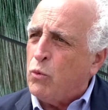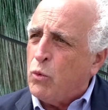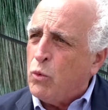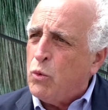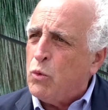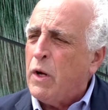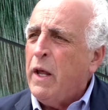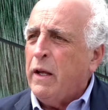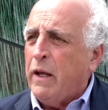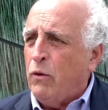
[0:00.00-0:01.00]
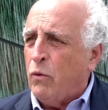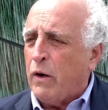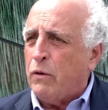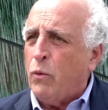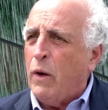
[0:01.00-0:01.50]
gurús, que
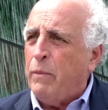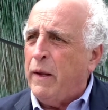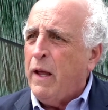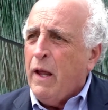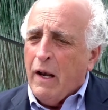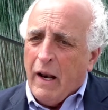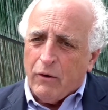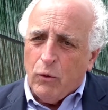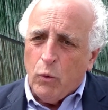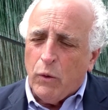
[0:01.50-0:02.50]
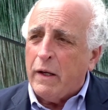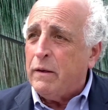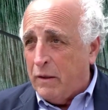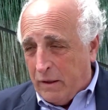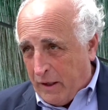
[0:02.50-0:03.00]
nos resuelven las
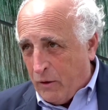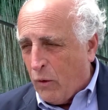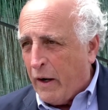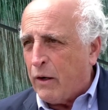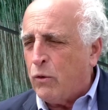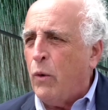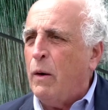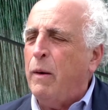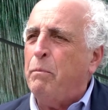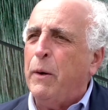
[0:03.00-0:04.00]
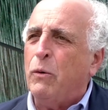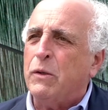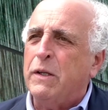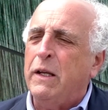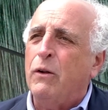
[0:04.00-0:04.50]
dudas, que no las resuelven, pero
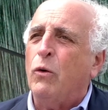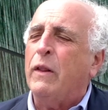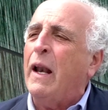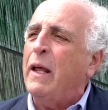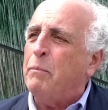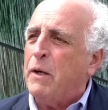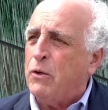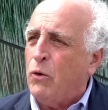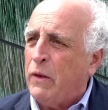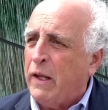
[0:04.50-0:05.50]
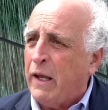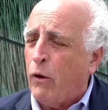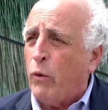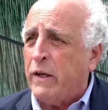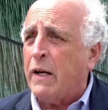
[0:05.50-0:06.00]
sí nos da la impresión de que
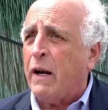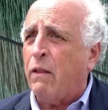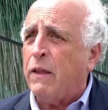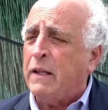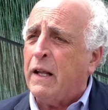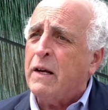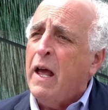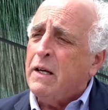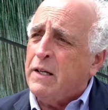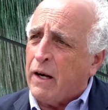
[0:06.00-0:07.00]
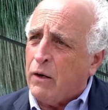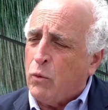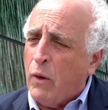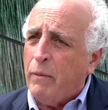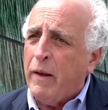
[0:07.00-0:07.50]
con esas recetas se
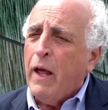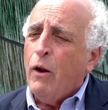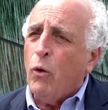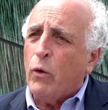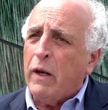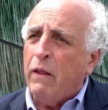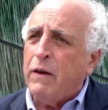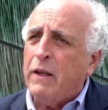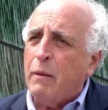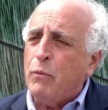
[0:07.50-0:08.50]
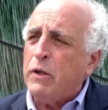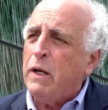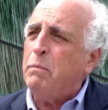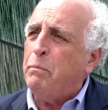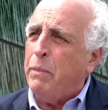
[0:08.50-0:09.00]
resuelven. Lo que necesitamos
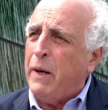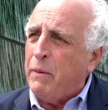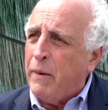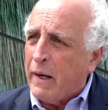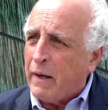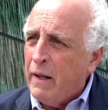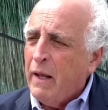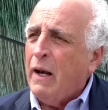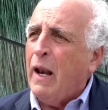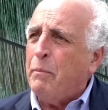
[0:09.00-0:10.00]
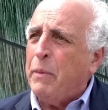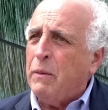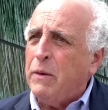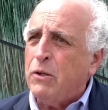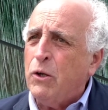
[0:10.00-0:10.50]
es prever, la
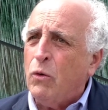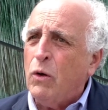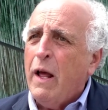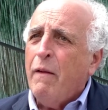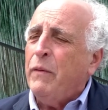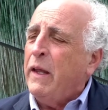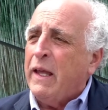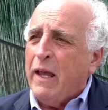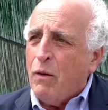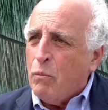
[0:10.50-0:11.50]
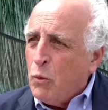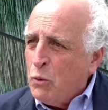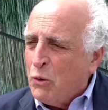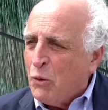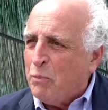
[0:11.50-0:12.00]
previsión de que el
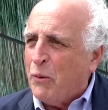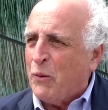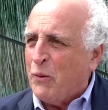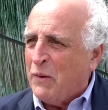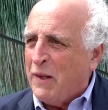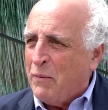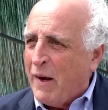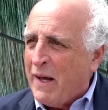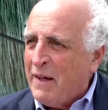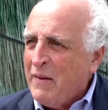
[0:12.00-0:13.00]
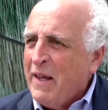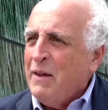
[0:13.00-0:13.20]
mundo por donde va,